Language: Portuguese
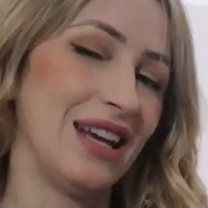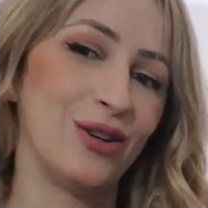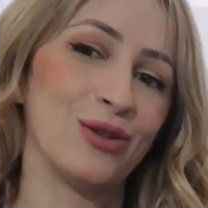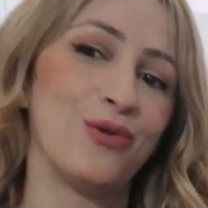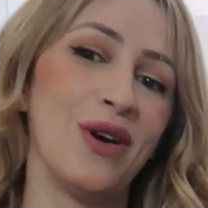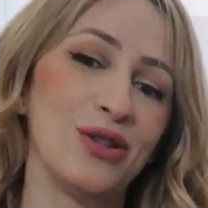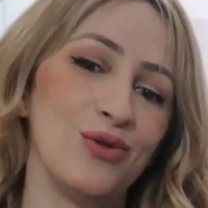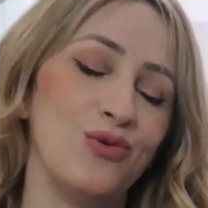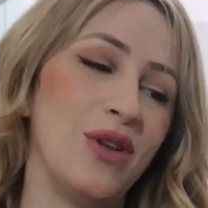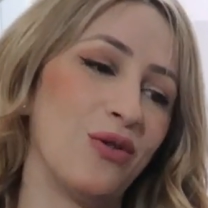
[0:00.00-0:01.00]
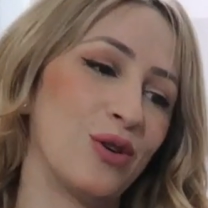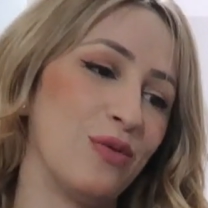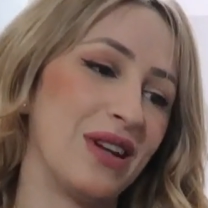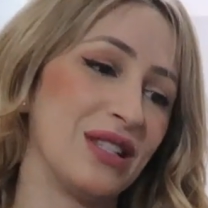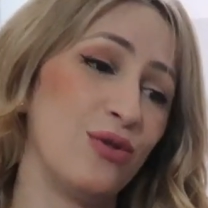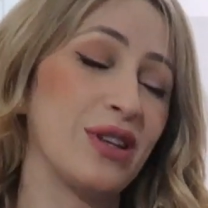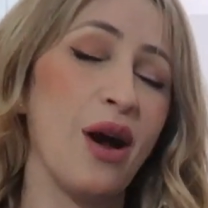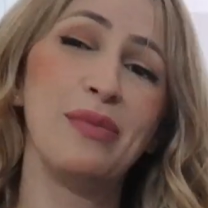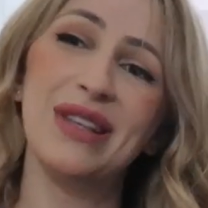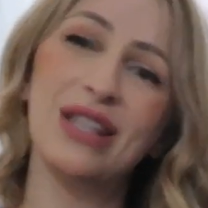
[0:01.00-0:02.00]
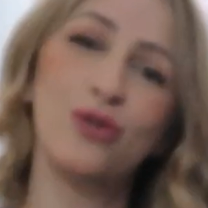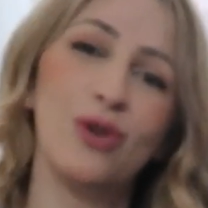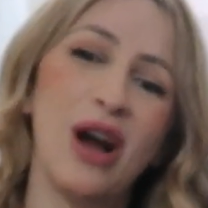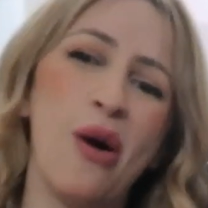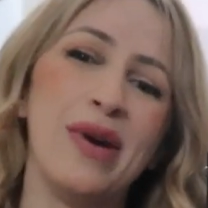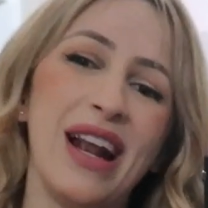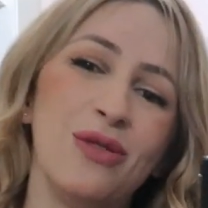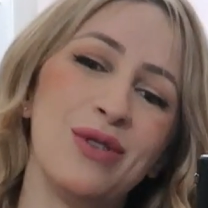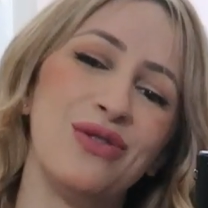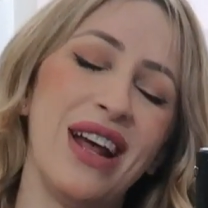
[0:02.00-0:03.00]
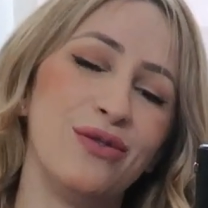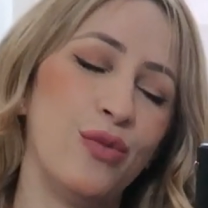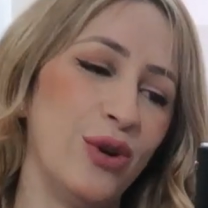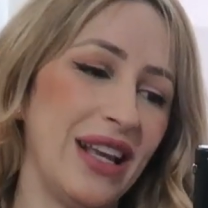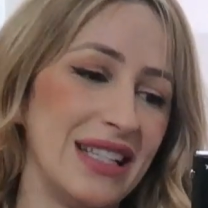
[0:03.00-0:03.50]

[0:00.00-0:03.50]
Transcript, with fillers: E agora eu tô com o azul da cor do Brasil. Eu tava pensando em colocar o amarelo, mas eu falei, ah, vou por